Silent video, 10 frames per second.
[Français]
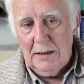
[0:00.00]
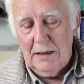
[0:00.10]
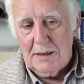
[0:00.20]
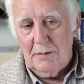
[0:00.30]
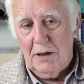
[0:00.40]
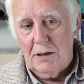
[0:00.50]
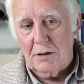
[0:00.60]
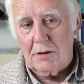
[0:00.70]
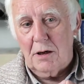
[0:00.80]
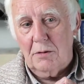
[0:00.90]
des
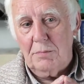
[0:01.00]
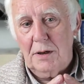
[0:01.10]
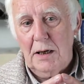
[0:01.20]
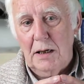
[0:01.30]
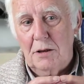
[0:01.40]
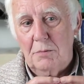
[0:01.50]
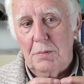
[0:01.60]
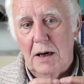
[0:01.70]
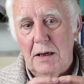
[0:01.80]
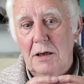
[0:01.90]
évidences empiriques de
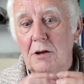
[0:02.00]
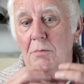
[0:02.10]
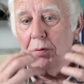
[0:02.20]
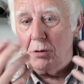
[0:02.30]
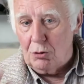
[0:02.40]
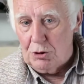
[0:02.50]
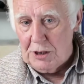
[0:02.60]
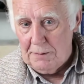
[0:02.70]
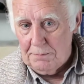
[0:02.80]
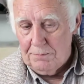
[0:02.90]
parler de projet